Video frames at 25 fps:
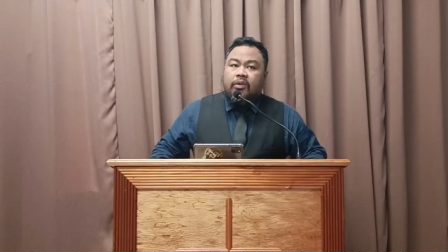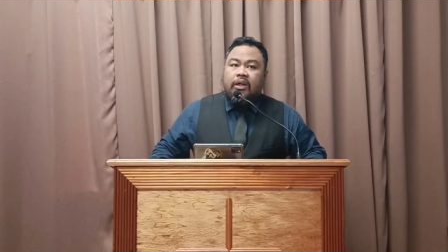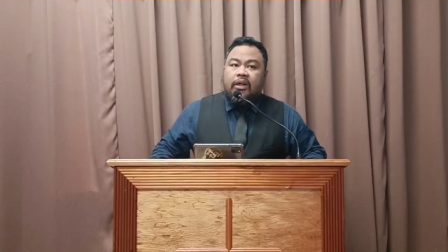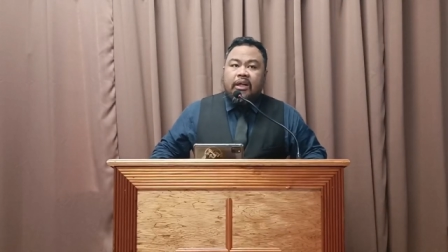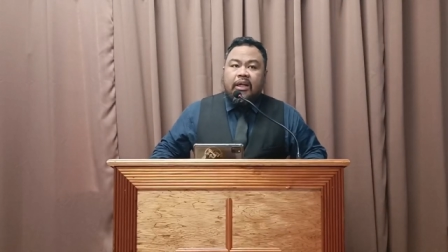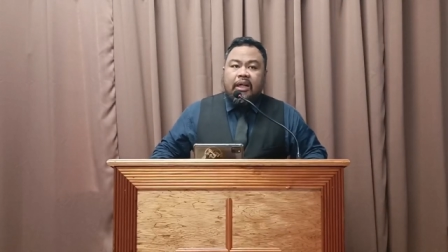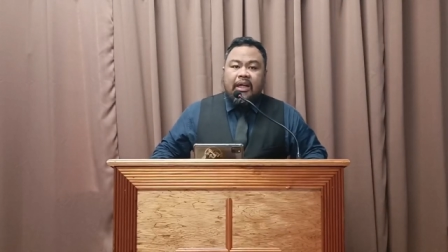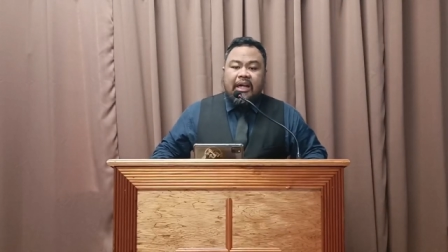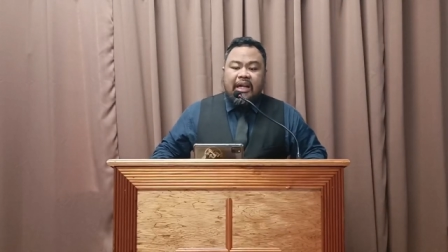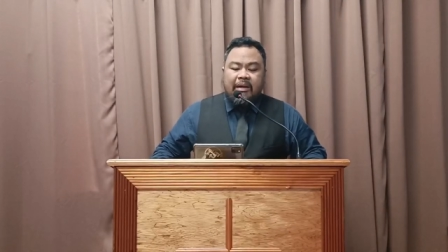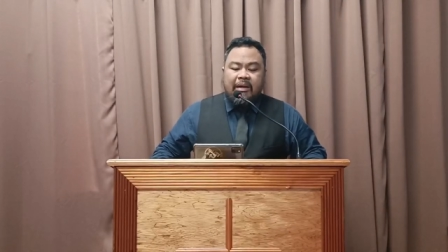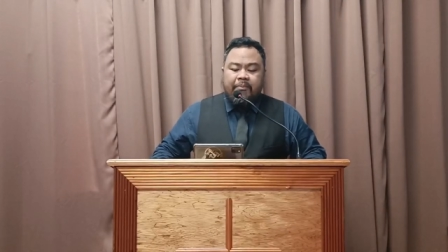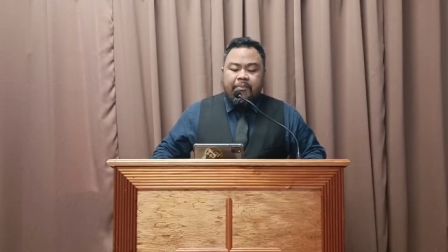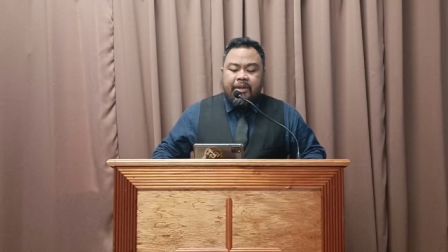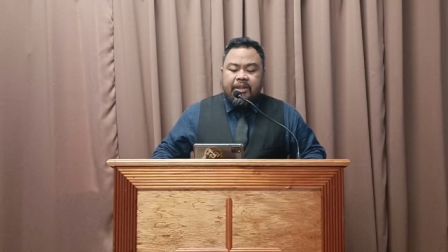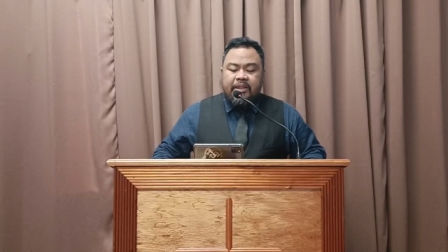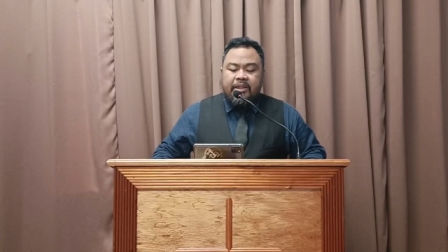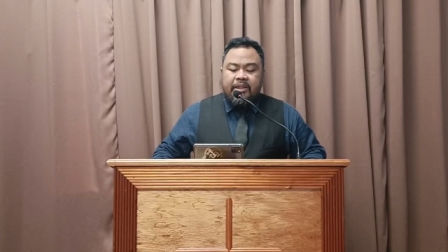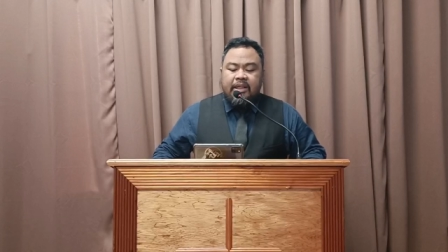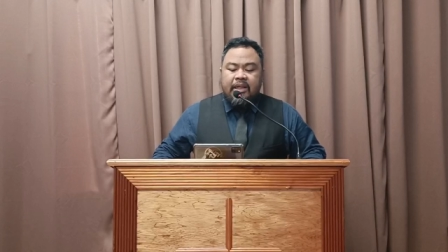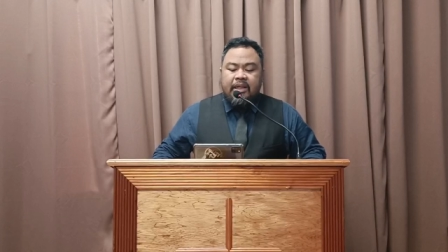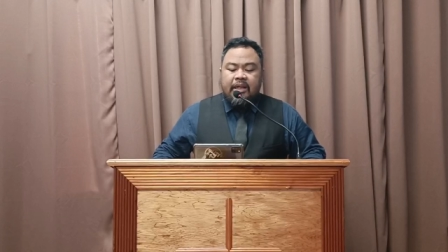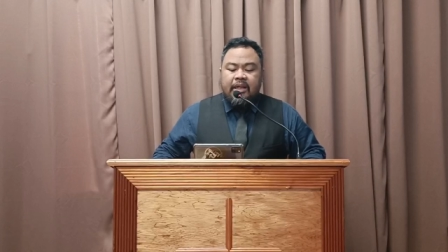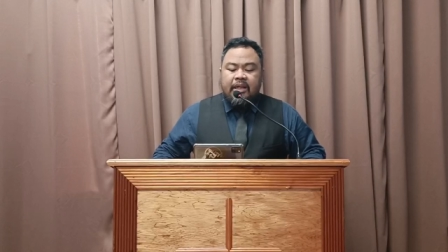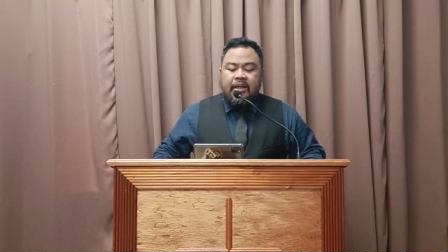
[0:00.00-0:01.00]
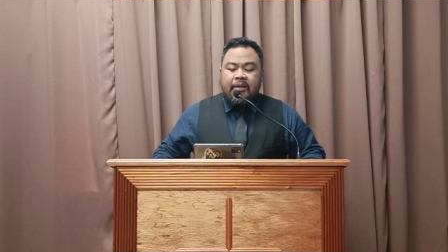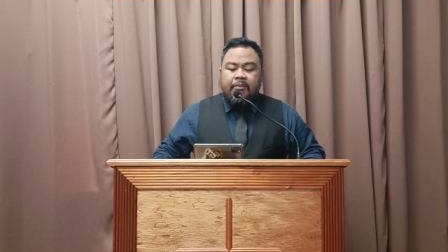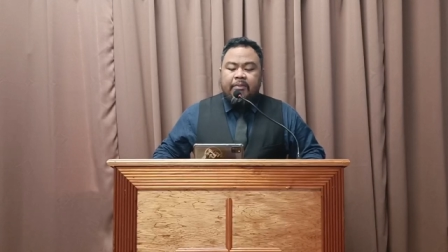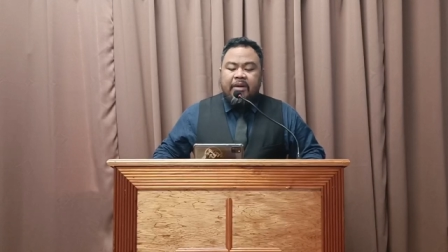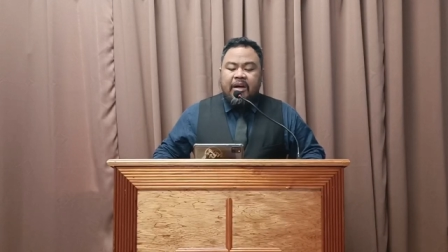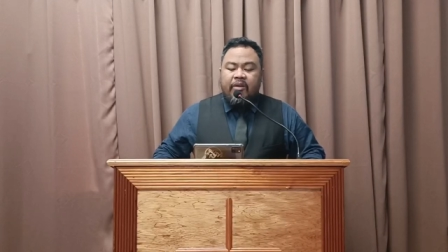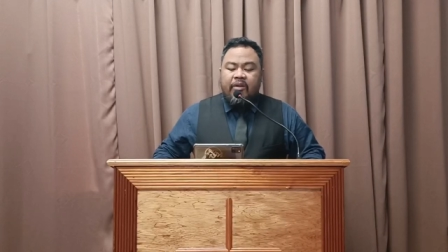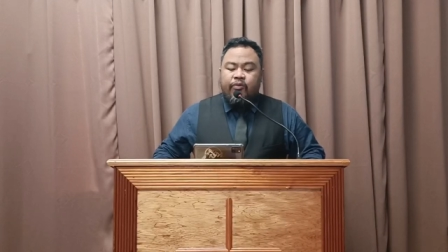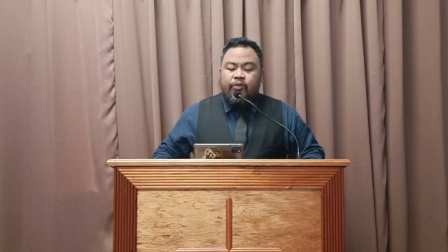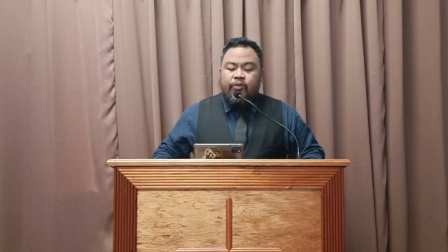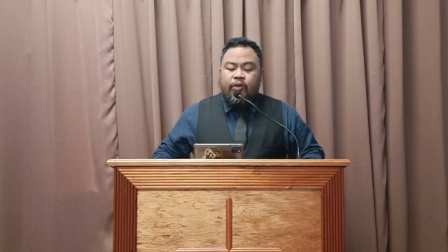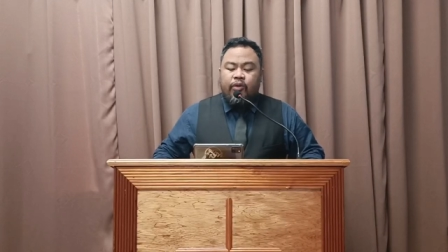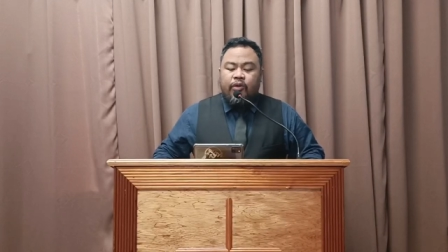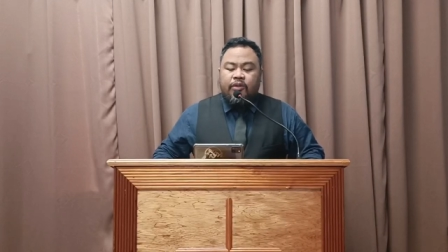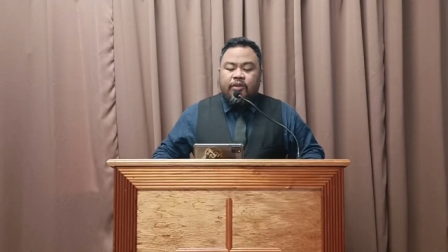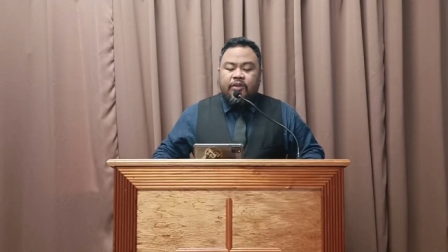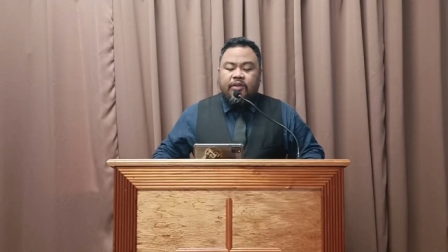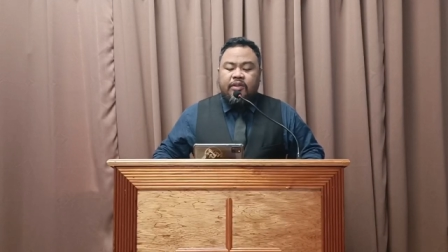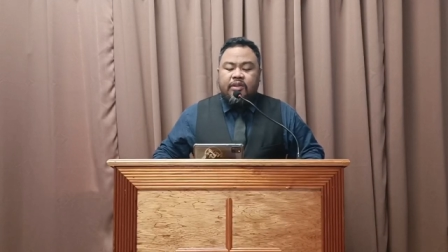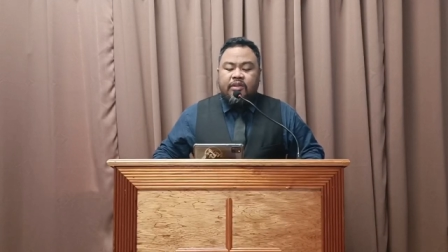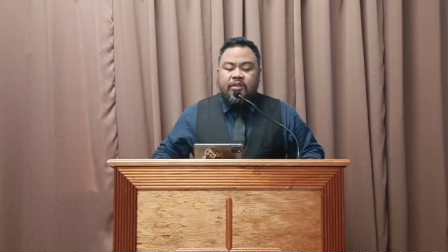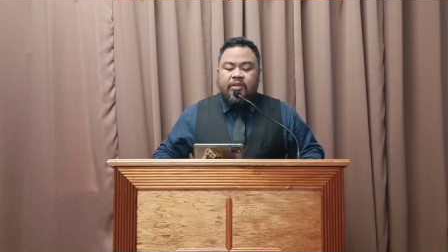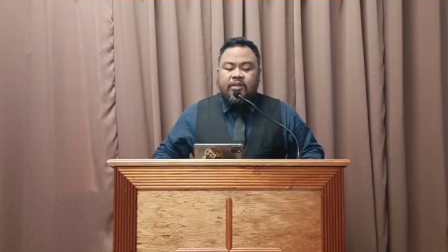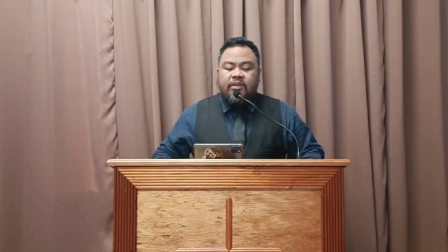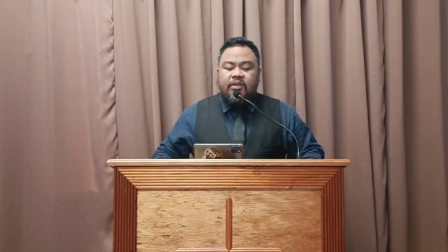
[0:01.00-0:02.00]
Ang kalaban niya ay mga false
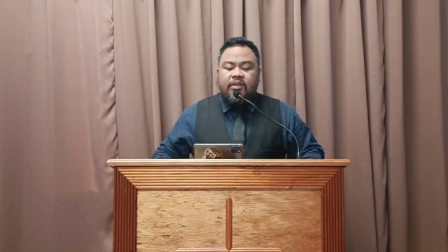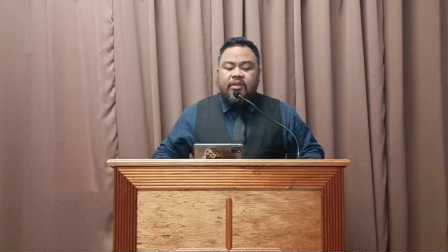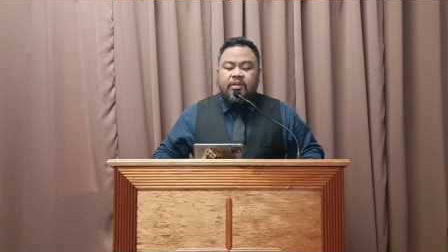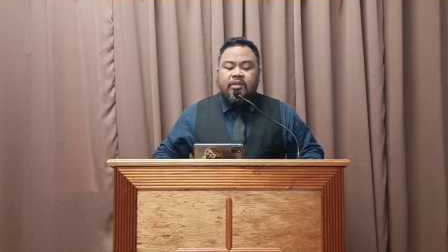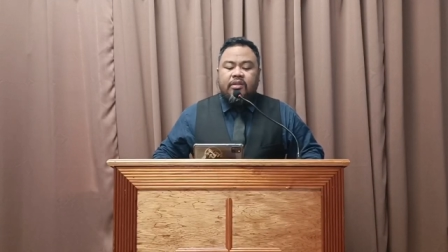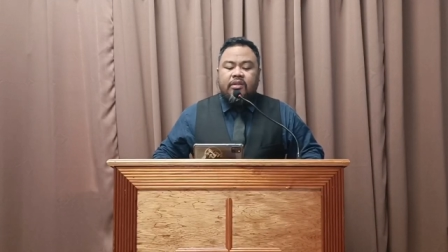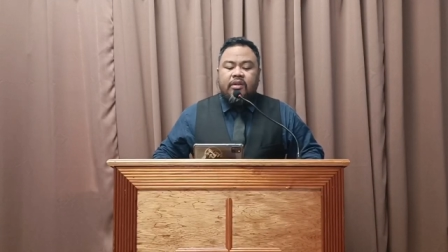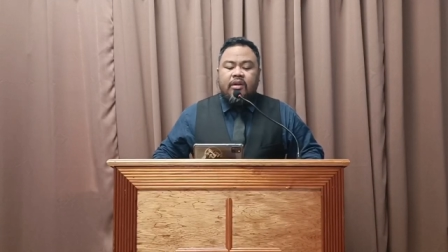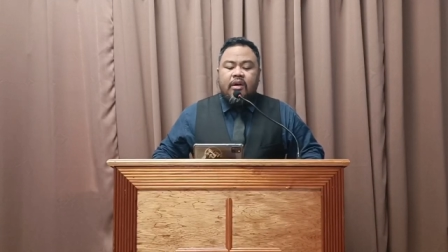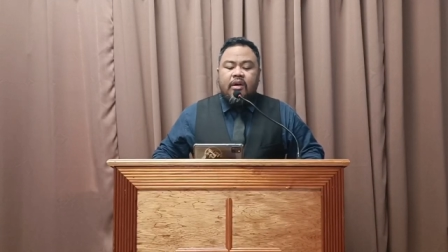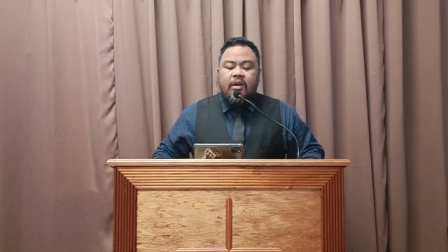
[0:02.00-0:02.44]
teachers,